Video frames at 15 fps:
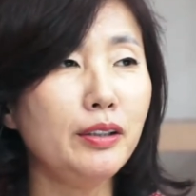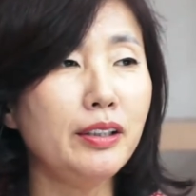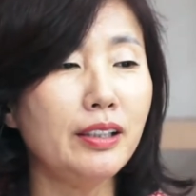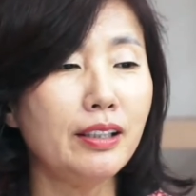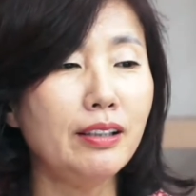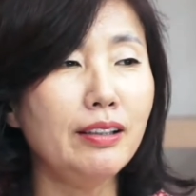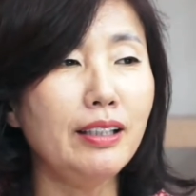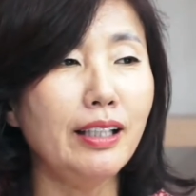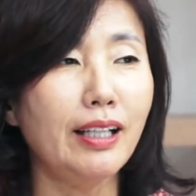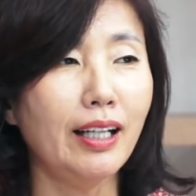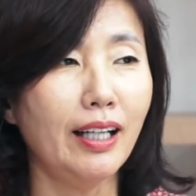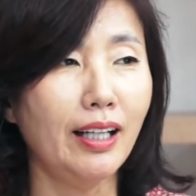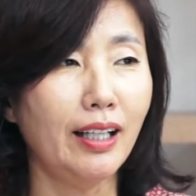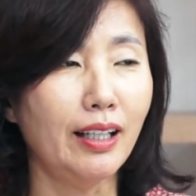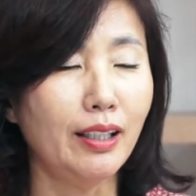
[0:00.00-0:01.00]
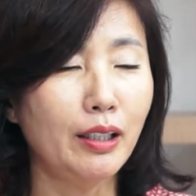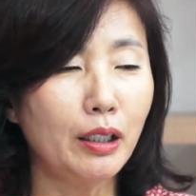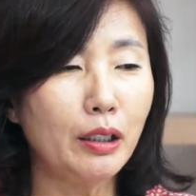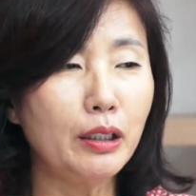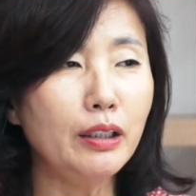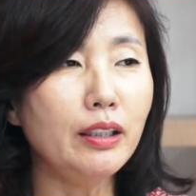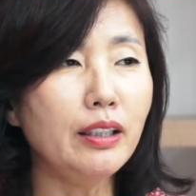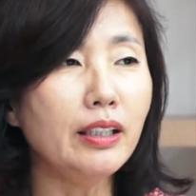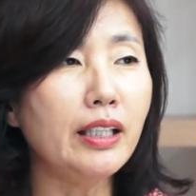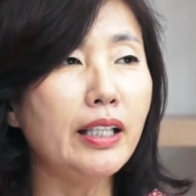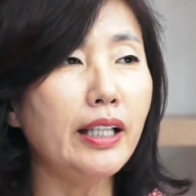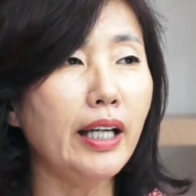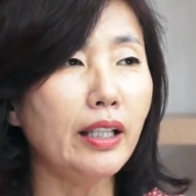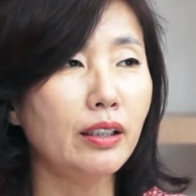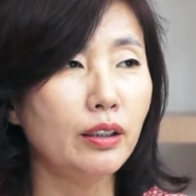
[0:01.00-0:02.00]
그러니까 그런
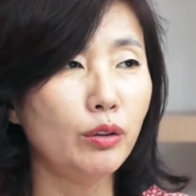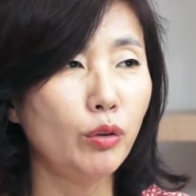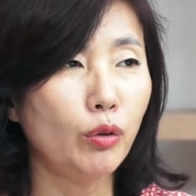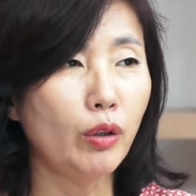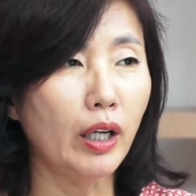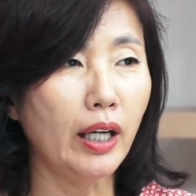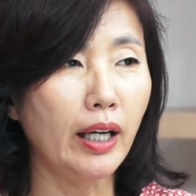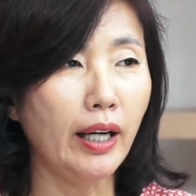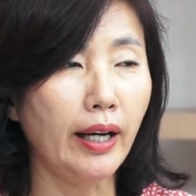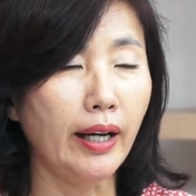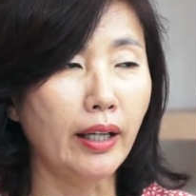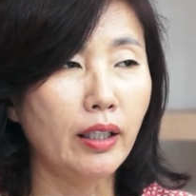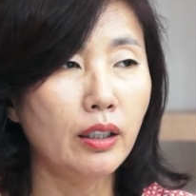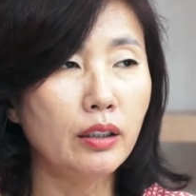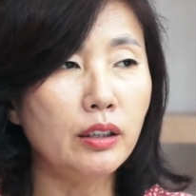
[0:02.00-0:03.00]
기획 의도가 예,